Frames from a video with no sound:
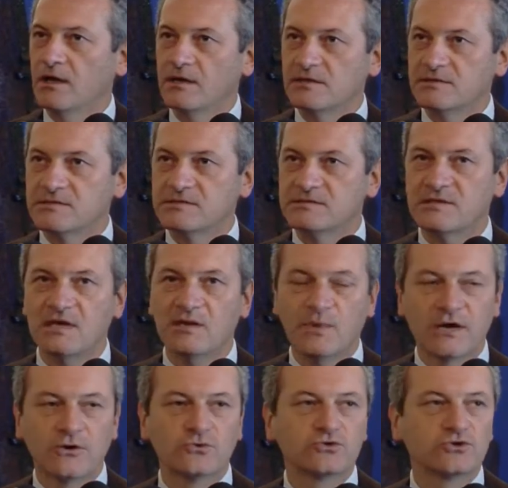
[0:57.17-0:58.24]
il
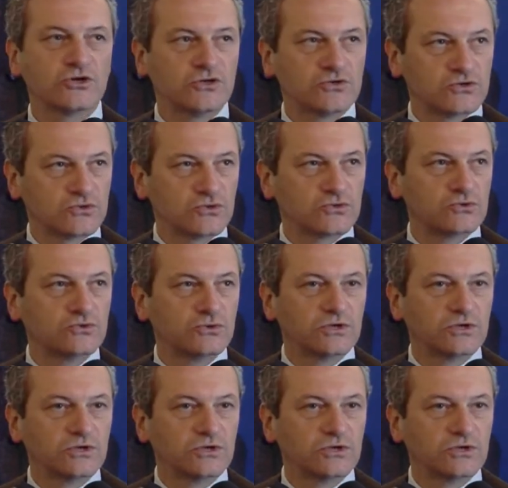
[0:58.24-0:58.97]
sistema ha concesso sul